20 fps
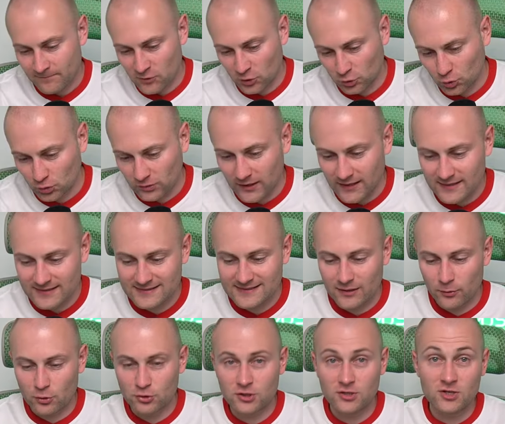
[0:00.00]
No tutaj jest
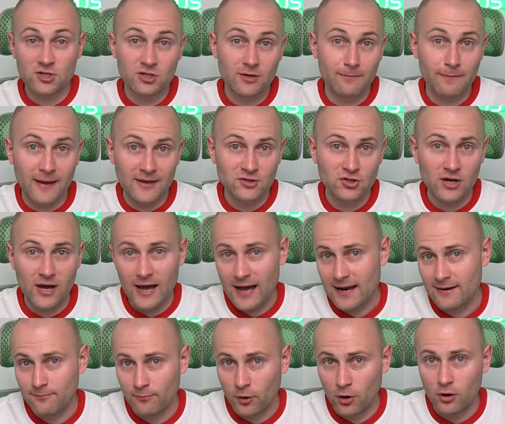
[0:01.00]
założenie, że będzie
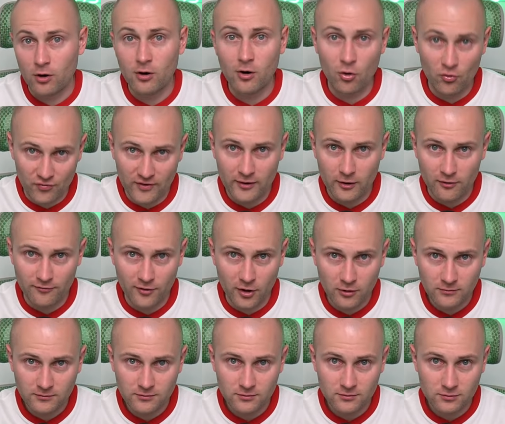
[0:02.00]
albo
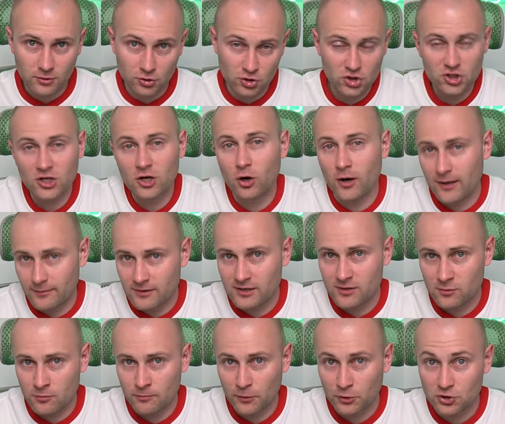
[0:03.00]
overowo, to trzy gole
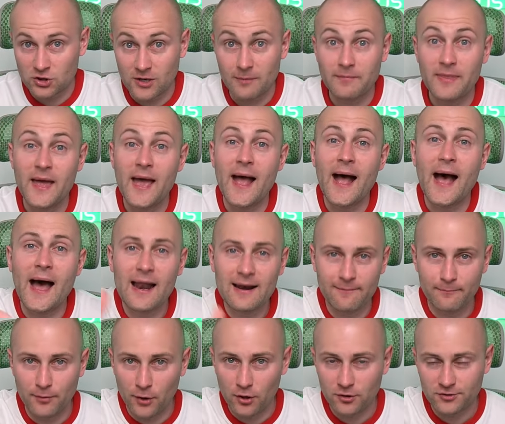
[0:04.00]
minimum potrzebne,
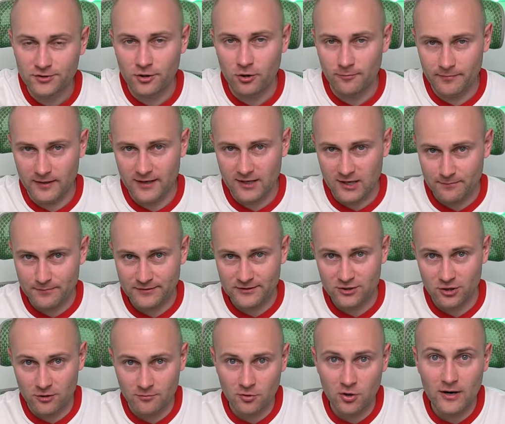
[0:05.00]
albo, że obie ekipy
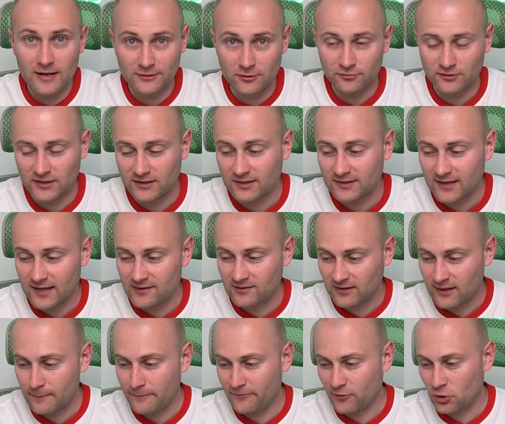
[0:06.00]
strzelą gola, to wtedy ten
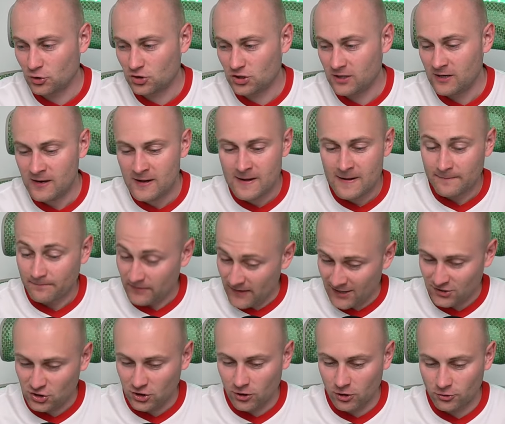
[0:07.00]
typ wchodzi
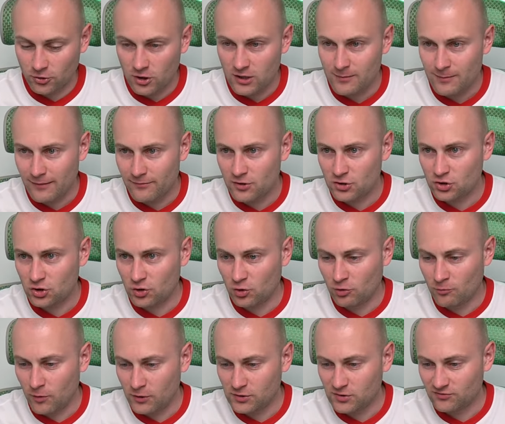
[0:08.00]
na zielono i mamy jeszcze
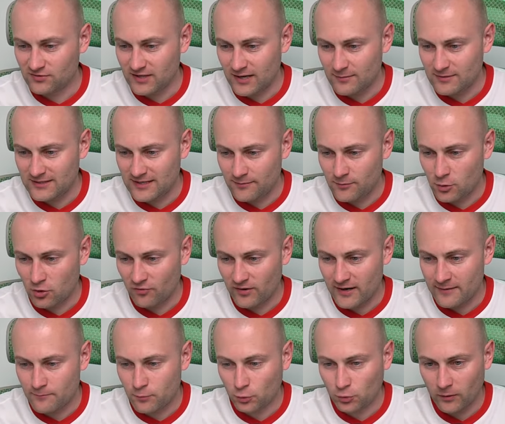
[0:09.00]
Young Boysów z remisem i
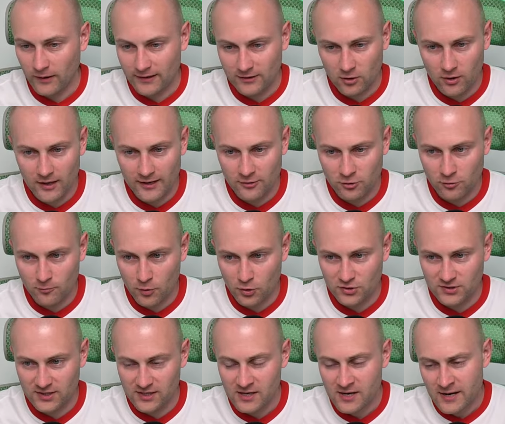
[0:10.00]
overem półtora gola, Young
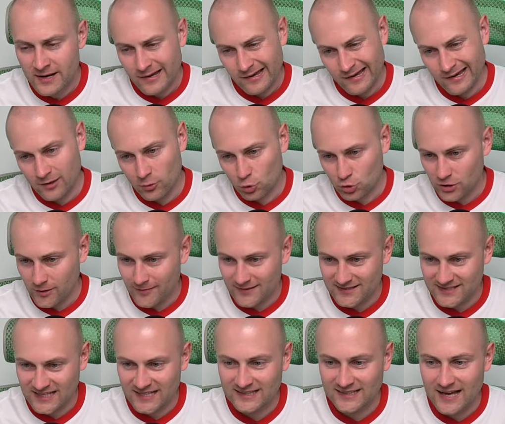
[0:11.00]
Boysi e, u siebie
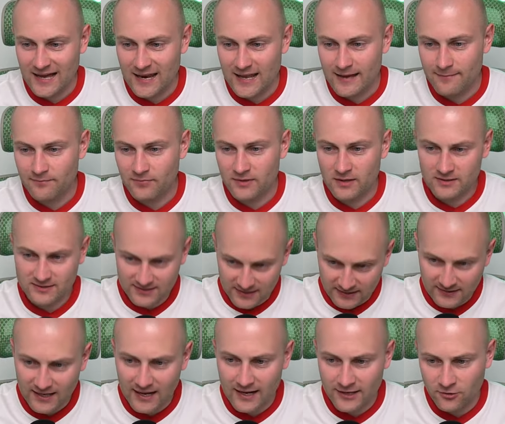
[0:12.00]
z Sandgalem, e, z
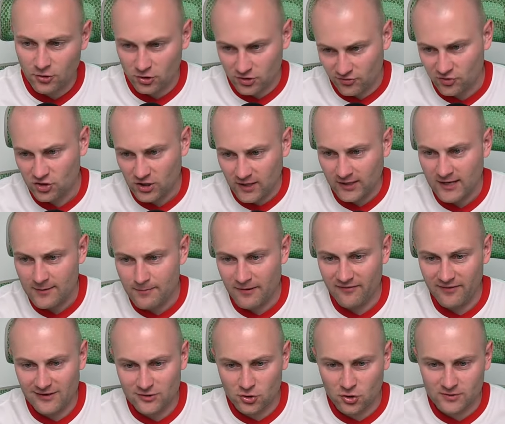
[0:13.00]
Sandgalem no oczywiście ekipa
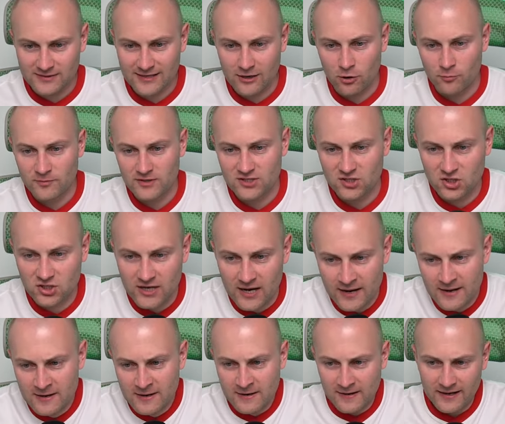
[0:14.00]
walcząca o mistrza,
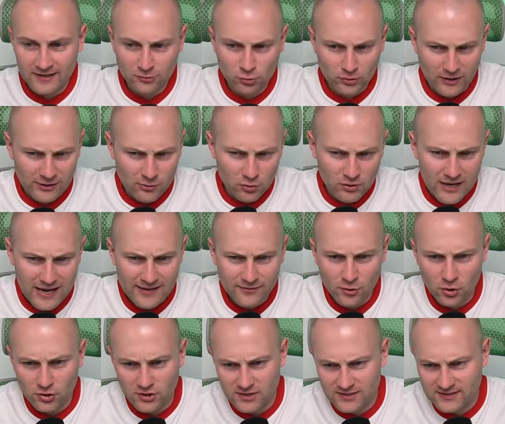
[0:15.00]
e, tutaj
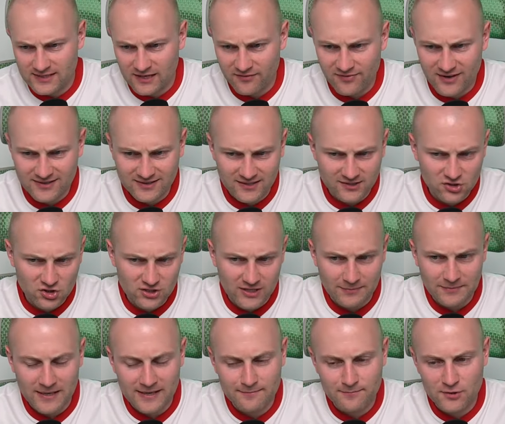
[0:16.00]
Lugano i Serwetę gdzieś
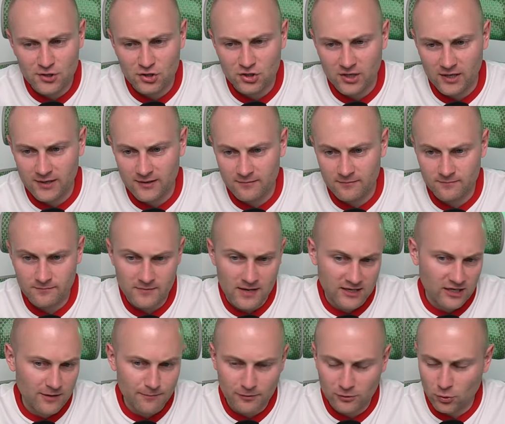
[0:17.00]
tam najbliżej,
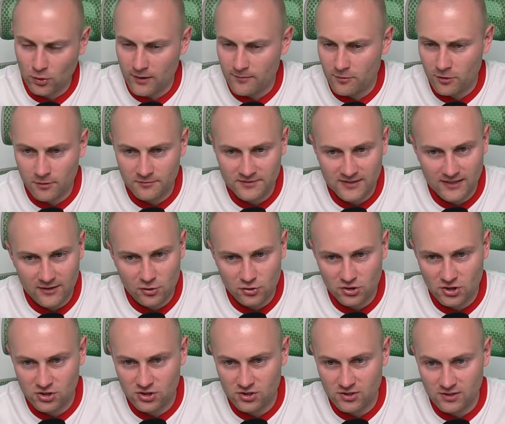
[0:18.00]
ekipy, które mogą
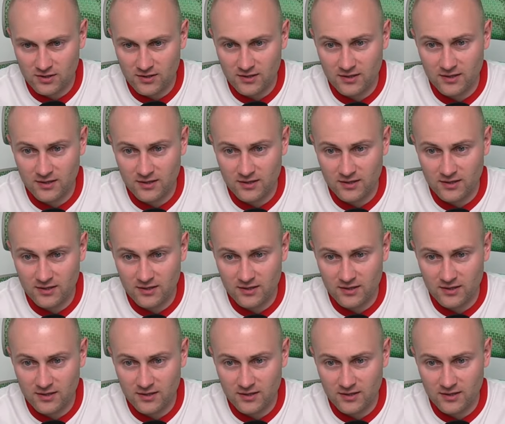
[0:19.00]
zagrozić